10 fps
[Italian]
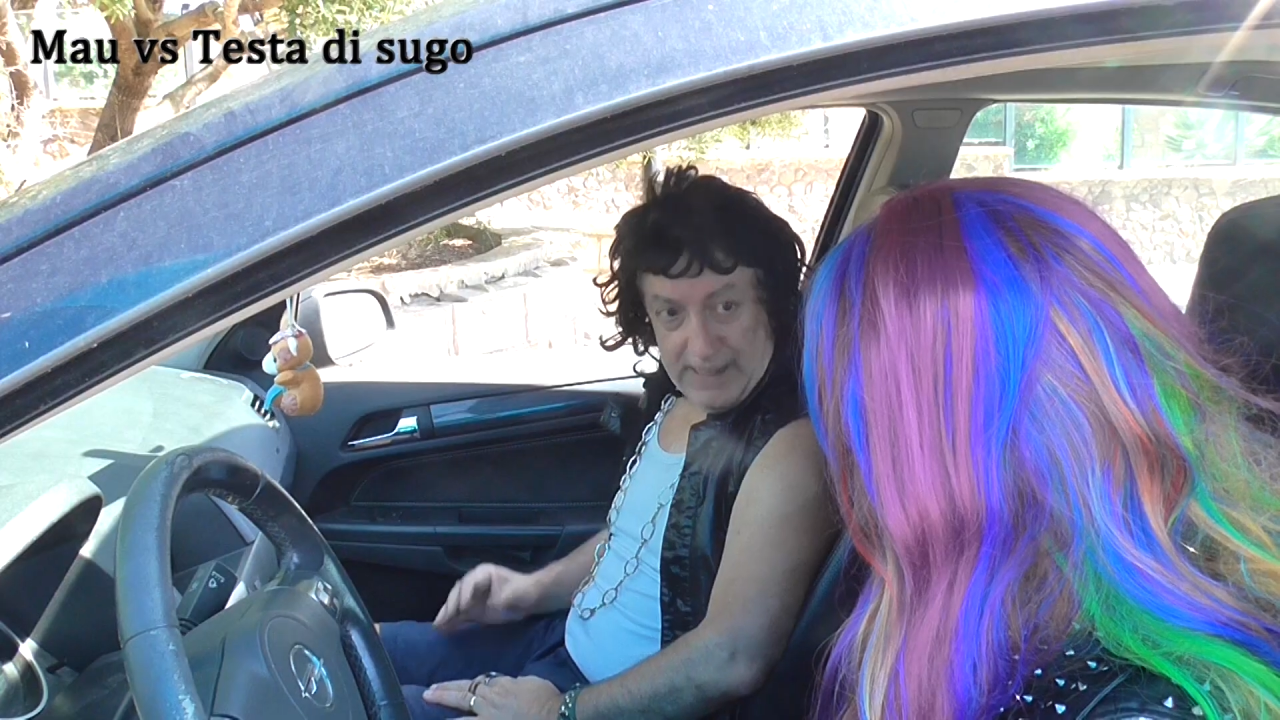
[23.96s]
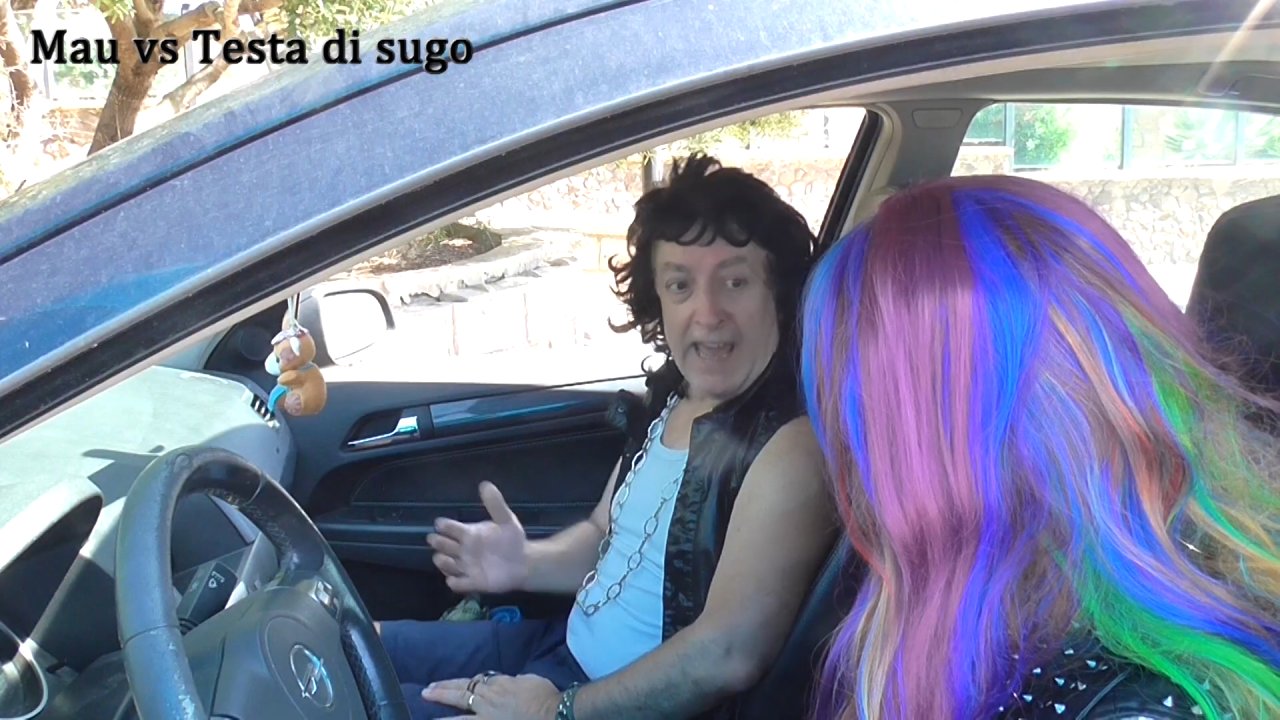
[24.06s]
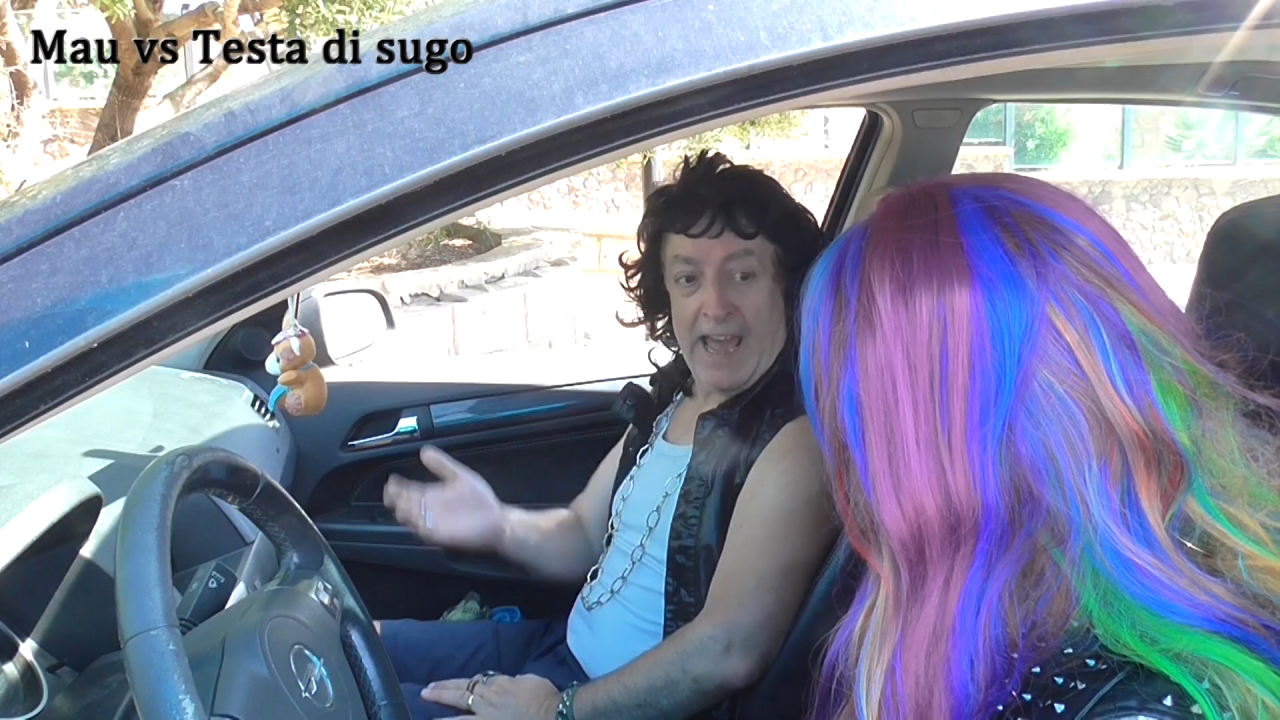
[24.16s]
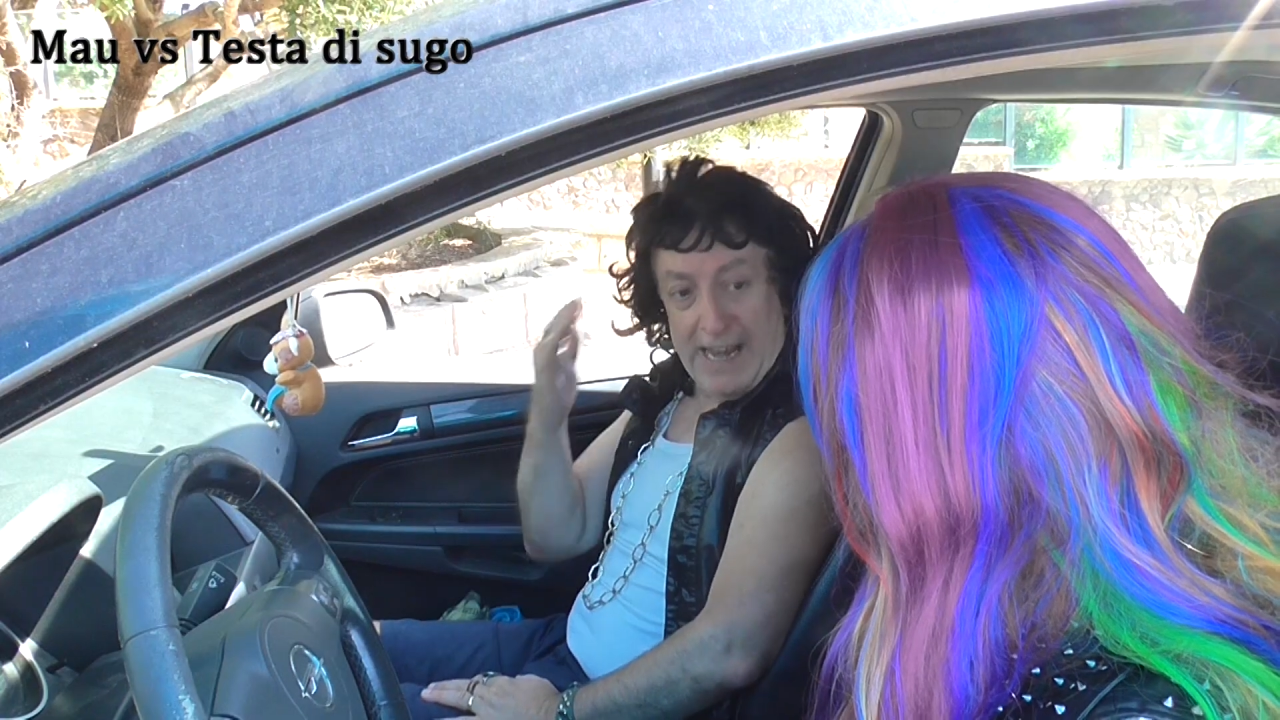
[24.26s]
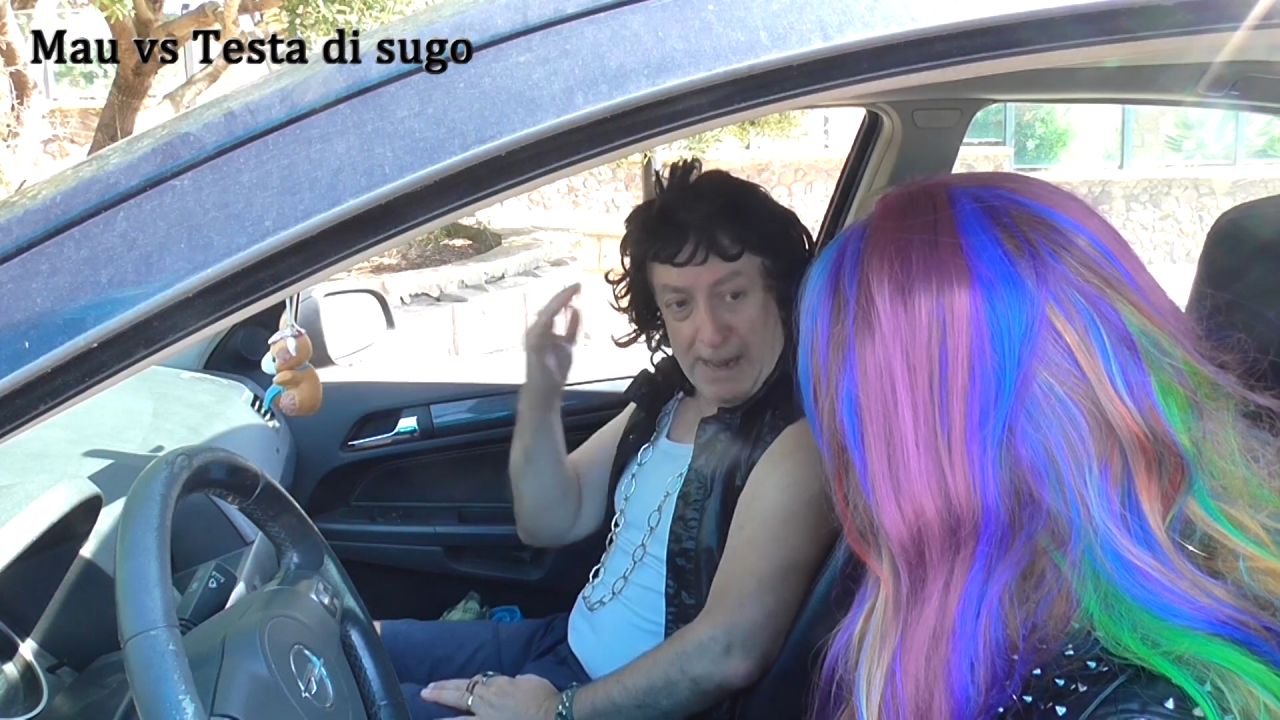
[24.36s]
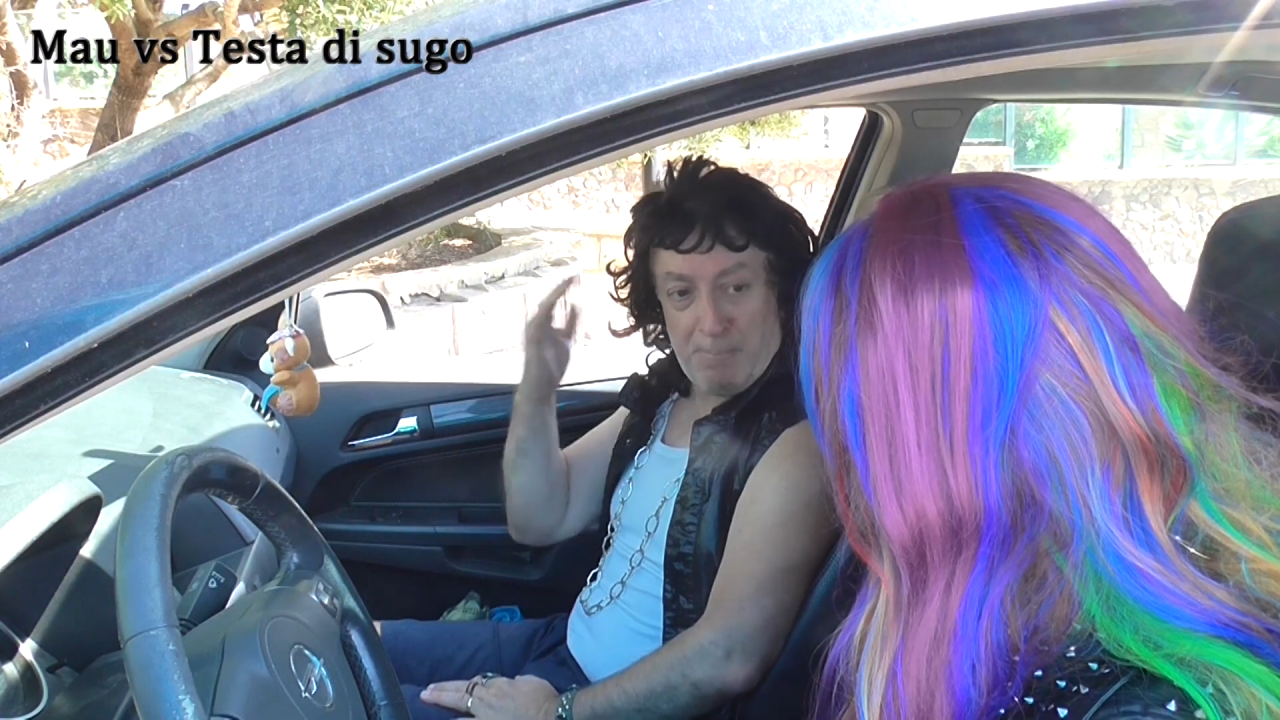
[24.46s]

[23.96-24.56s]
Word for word: Era